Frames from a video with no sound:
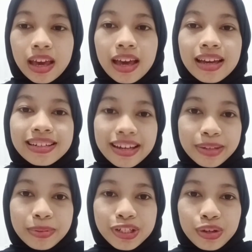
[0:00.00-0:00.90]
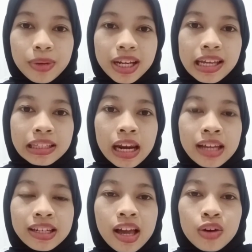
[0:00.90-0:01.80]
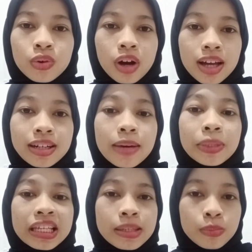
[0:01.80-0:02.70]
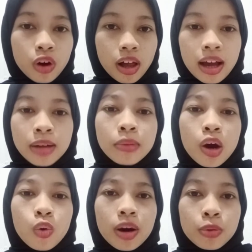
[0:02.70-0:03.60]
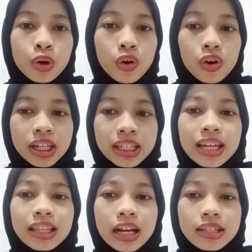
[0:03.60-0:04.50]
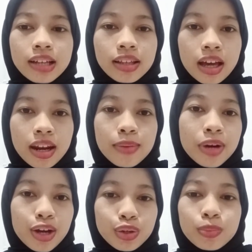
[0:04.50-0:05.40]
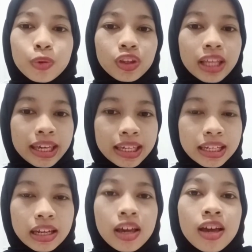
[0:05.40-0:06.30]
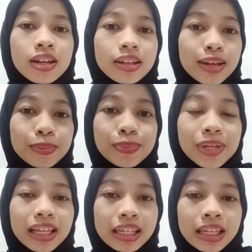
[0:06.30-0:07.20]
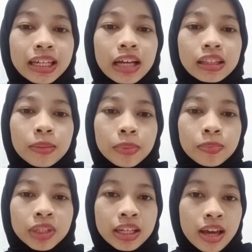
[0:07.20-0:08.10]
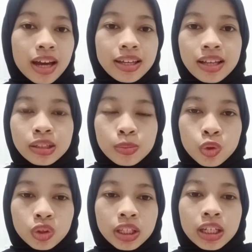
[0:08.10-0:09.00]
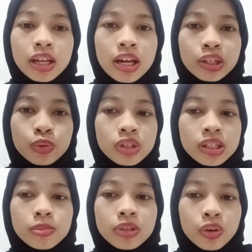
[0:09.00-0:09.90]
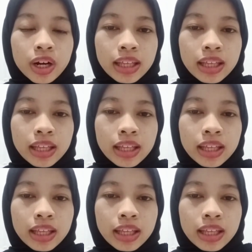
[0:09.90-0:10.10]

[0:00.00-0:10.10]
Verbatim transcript: Dari percobaan yang telah dilakukan dapat disimpulkan bahwa brokoli dan kacang tanah mengandung protein dan memiliki ikatan peptida yang terbukti dari uji bioret